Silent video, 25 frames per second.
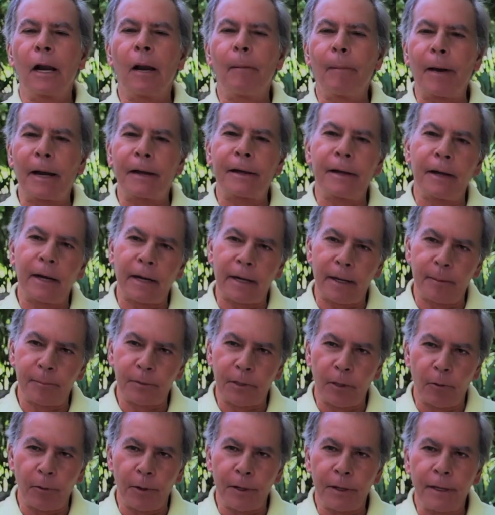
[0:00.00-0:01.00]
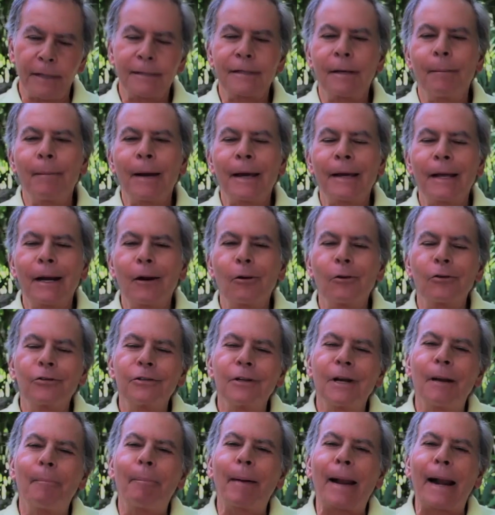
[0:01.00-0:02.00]
la máquina captahuella. Esa máquina
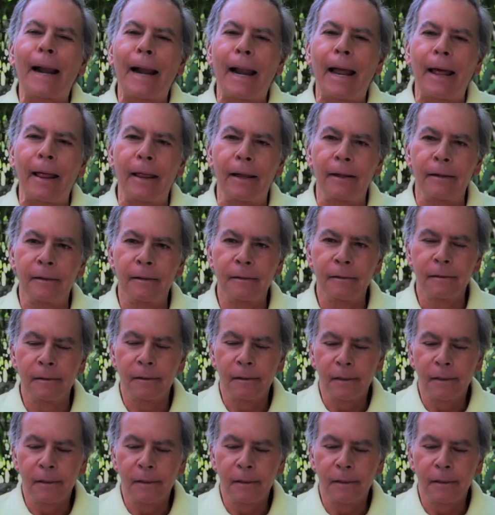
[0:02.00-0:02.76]
no sirve para nada.